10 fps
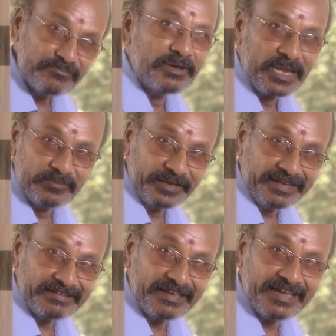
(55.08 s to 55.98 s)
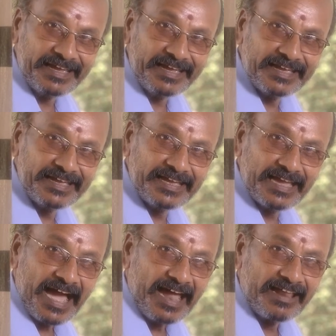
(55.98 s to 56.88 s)
என் மேல மரியாதை
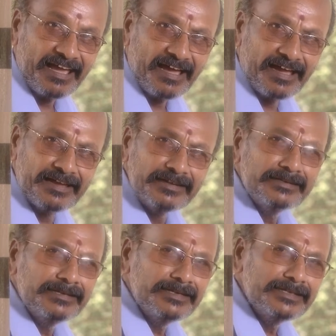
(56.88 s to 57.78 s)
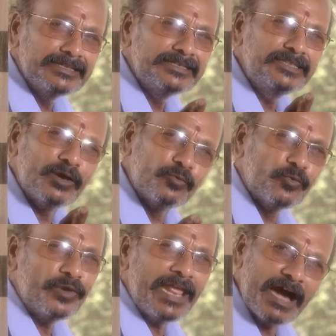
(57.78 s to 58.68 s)
ஆனா இந்த
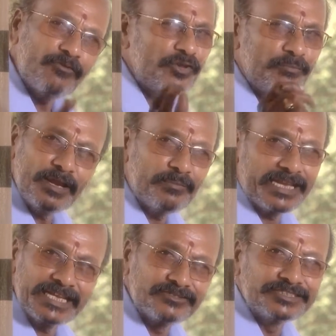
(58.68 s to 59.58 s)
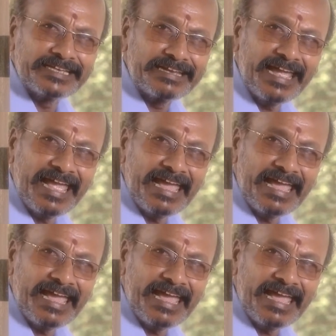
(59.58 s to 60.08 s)
ஊரே அவர் மேல மரியாதை வச்சிருக்க